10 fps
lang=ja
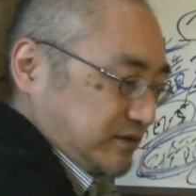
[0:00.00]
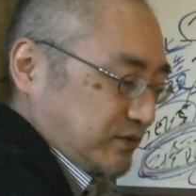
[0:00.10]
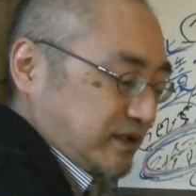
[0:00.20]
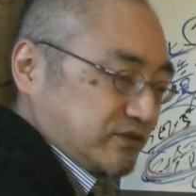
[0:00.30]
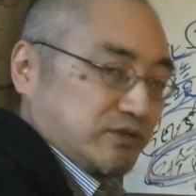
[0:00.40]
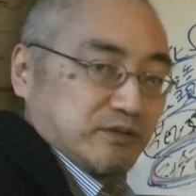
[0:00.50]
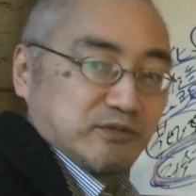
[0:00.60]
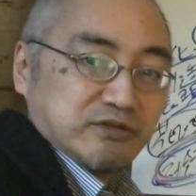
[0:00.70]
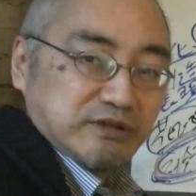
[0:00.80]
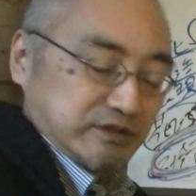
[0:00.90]
他のところで
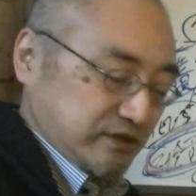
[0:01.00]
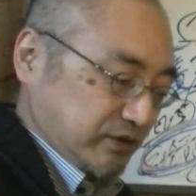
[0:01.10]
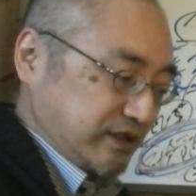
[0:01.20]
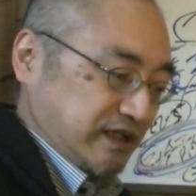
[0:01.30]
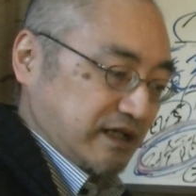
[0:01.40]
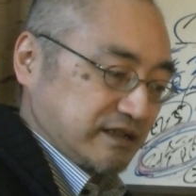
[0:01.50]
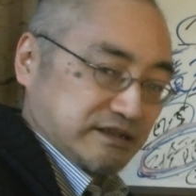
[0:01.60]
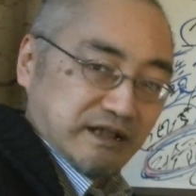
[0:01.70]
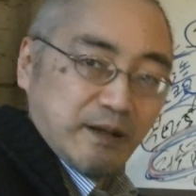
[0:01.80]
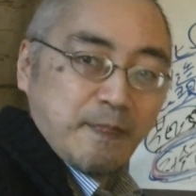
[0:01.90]
も広げながらで
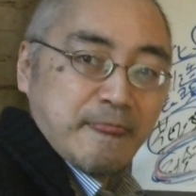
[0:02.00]
すね